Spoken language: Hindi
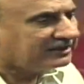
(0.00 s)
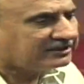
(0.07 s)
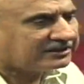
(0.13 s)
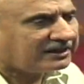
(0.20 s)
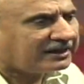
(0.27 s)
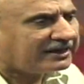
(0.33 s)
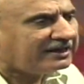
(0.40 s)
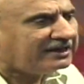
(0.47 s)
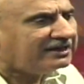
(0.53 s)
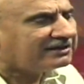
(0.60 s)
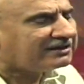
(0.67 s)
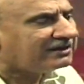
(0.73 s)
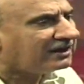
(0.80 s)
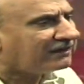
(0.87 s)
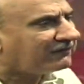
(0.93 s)
इसराइल
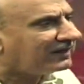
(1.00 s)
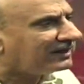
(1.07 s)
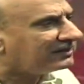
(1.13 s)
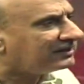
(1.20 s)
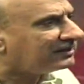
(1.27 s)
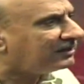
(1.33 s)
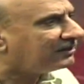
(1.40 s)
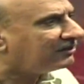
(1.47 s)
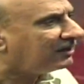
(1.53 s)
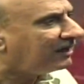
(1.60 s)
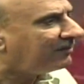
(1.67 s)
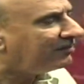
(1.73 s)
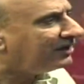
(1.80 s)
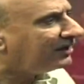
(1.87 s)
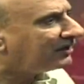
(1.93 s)
की हिफाजत
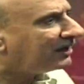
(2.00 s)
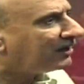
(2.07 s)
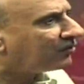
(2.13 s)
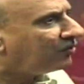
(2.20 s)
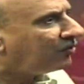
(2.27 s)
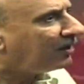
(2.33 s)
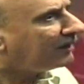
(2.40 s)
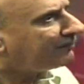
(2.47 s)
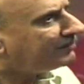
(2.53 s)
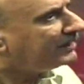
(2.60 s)
अमेरिका को अपनी